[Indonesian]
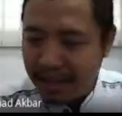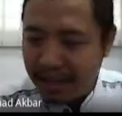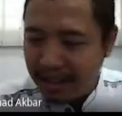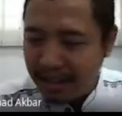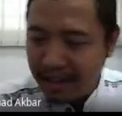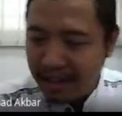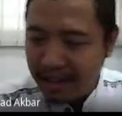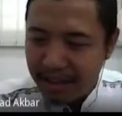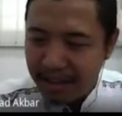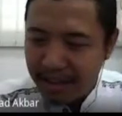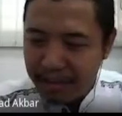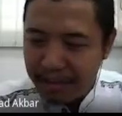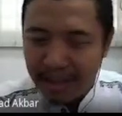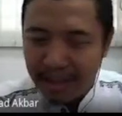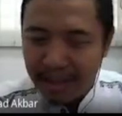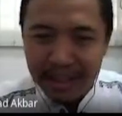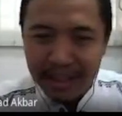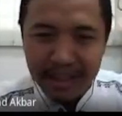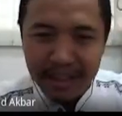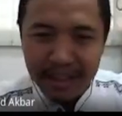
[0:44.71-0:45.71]
Kita
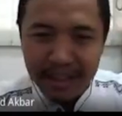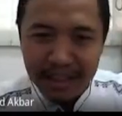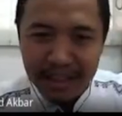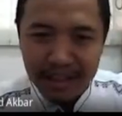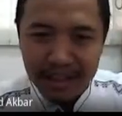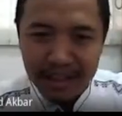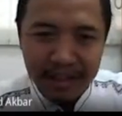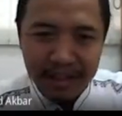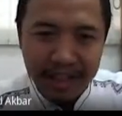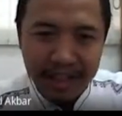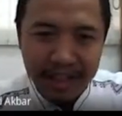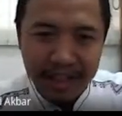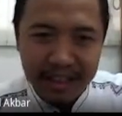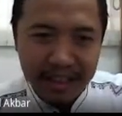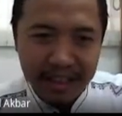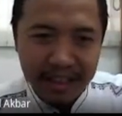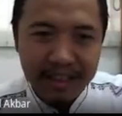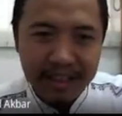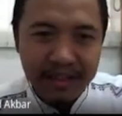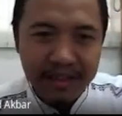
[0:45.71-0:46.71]
mulai
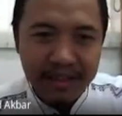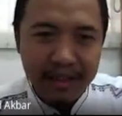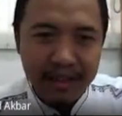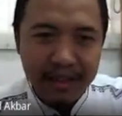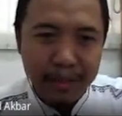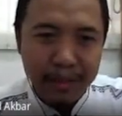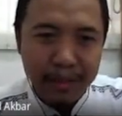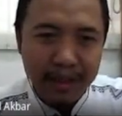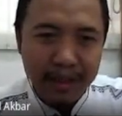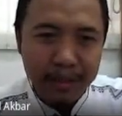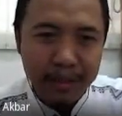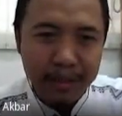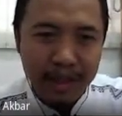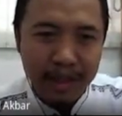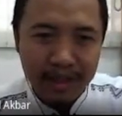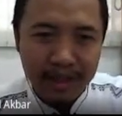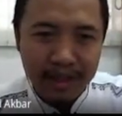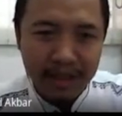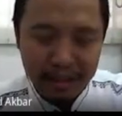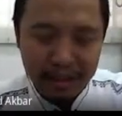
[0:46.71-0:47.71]
kuliahnya. Untuk pertemuan
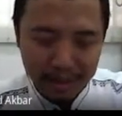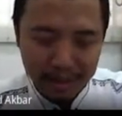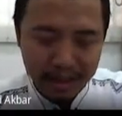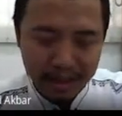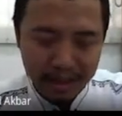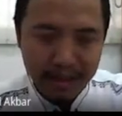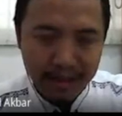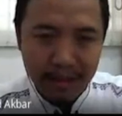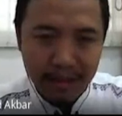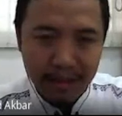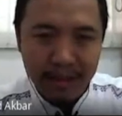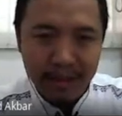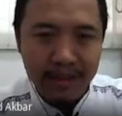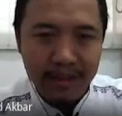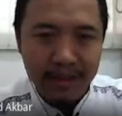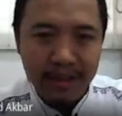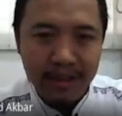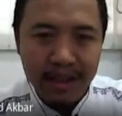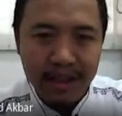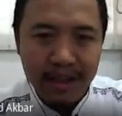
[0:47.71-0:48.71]
kelima, kita
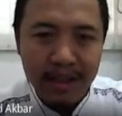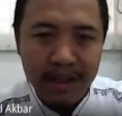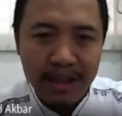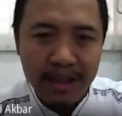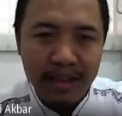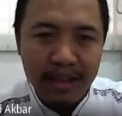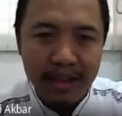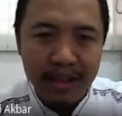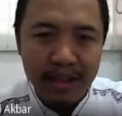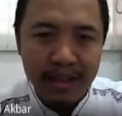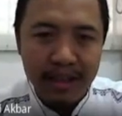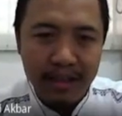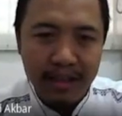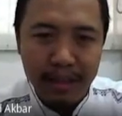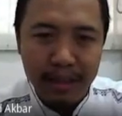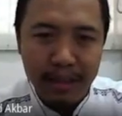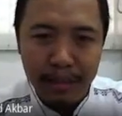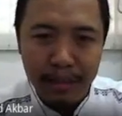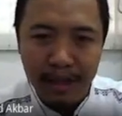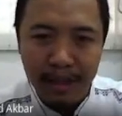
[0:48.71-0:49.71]
melanjutkan aljabar
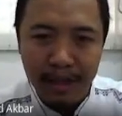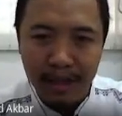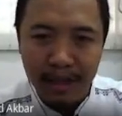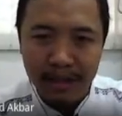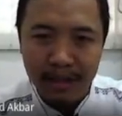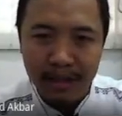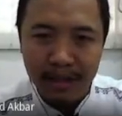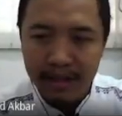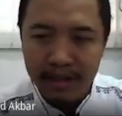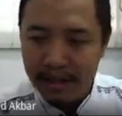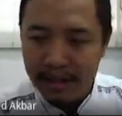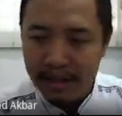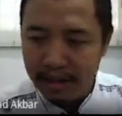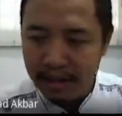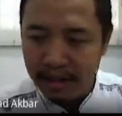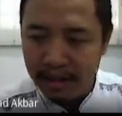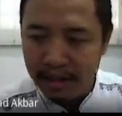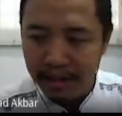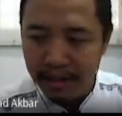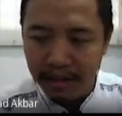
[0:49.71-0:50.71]
boolean.
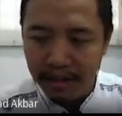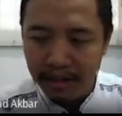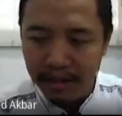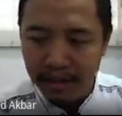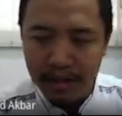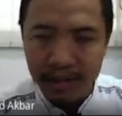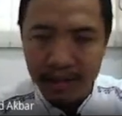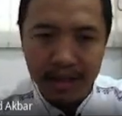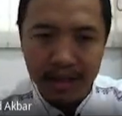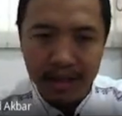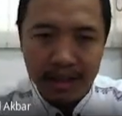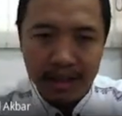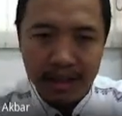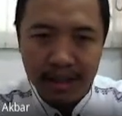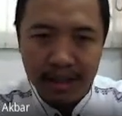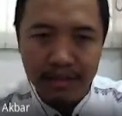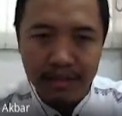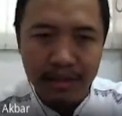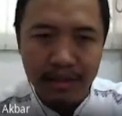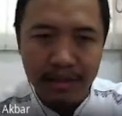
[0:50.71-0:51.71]
Nanti fokusnya ke
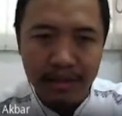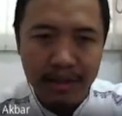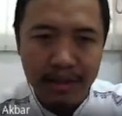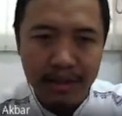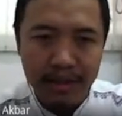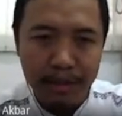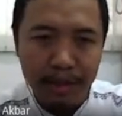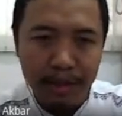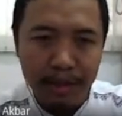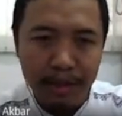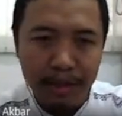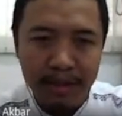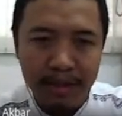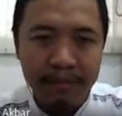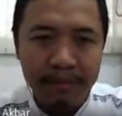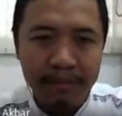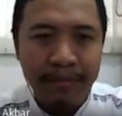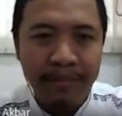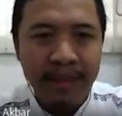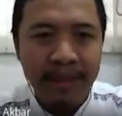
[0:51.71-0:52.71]
fungsi boolean.
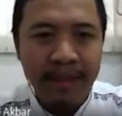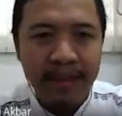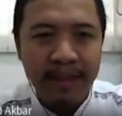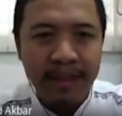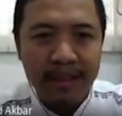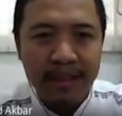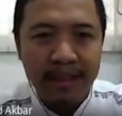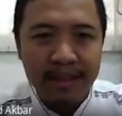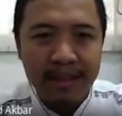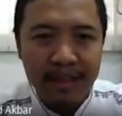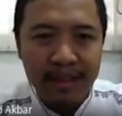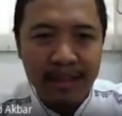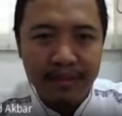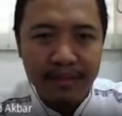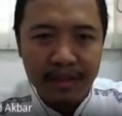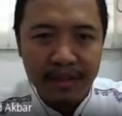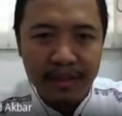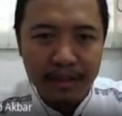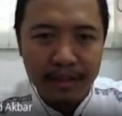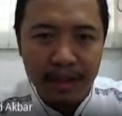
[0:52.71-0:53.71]
Jadi,
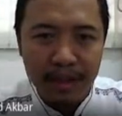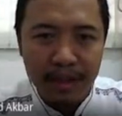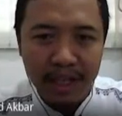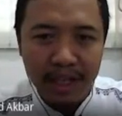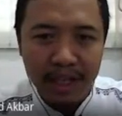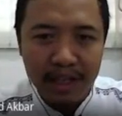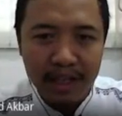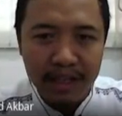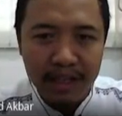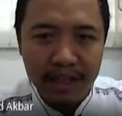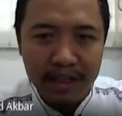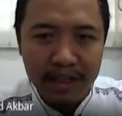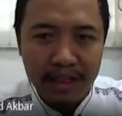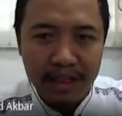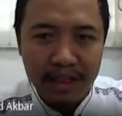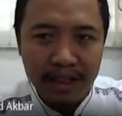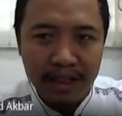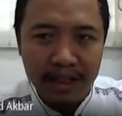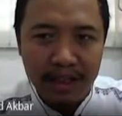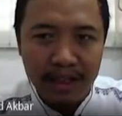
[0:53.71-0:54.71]
fungsi boolean nanti
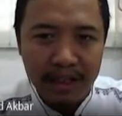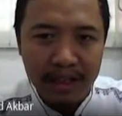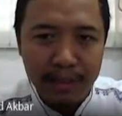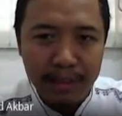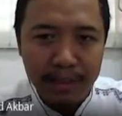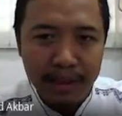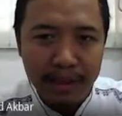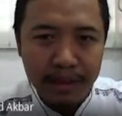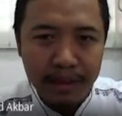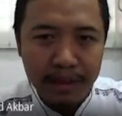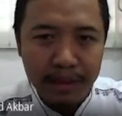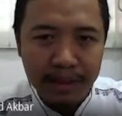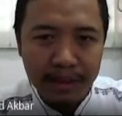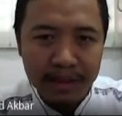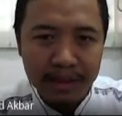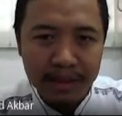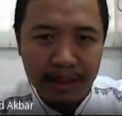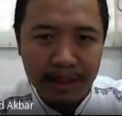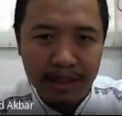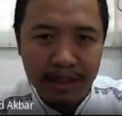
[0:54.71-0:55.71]
ada bentuk
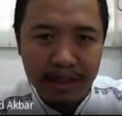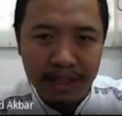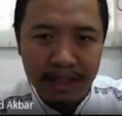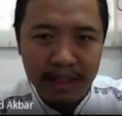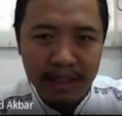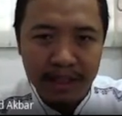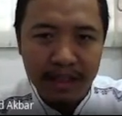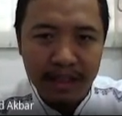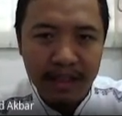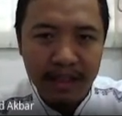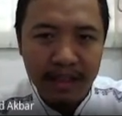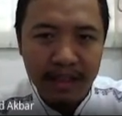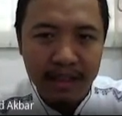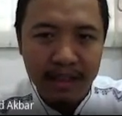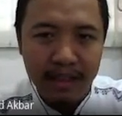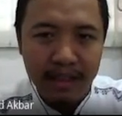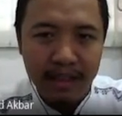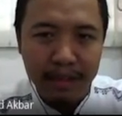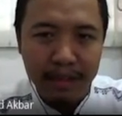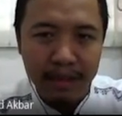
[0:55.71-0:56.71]
standar dan
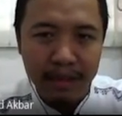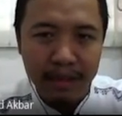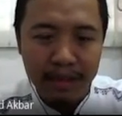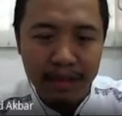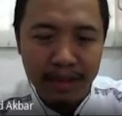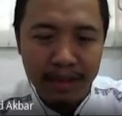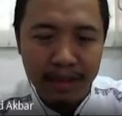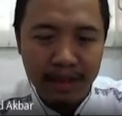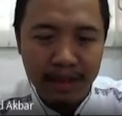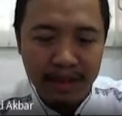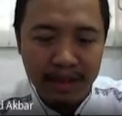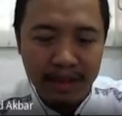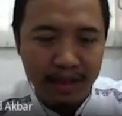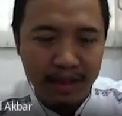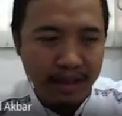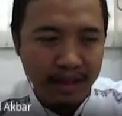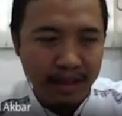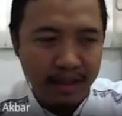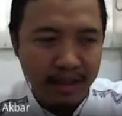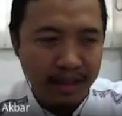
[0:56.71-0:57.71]
bentuk
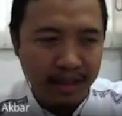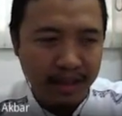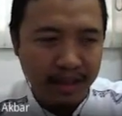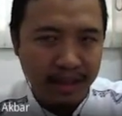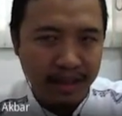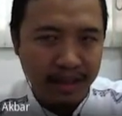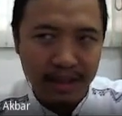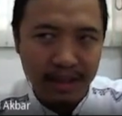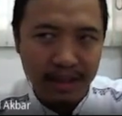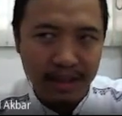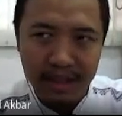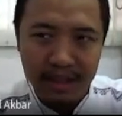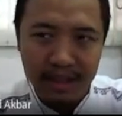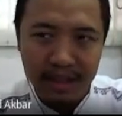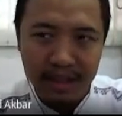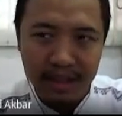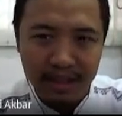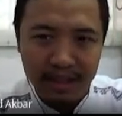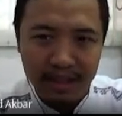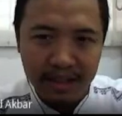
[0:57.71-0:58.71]
uh,
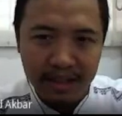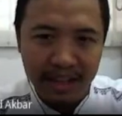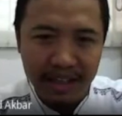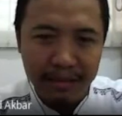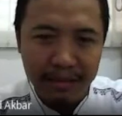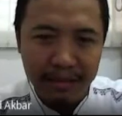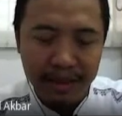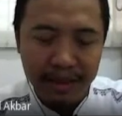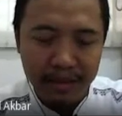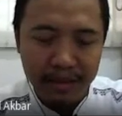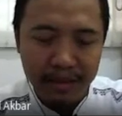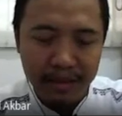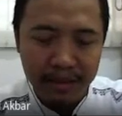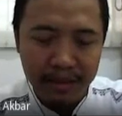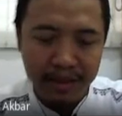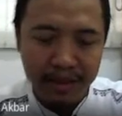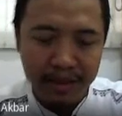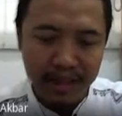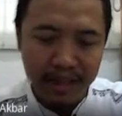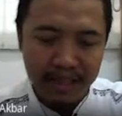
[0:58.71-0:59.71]
kanonikal, bentuk
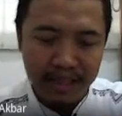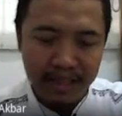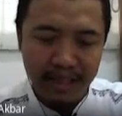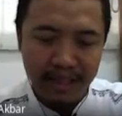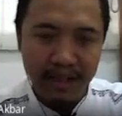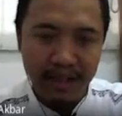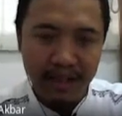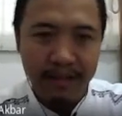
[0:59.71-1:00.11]
dasar.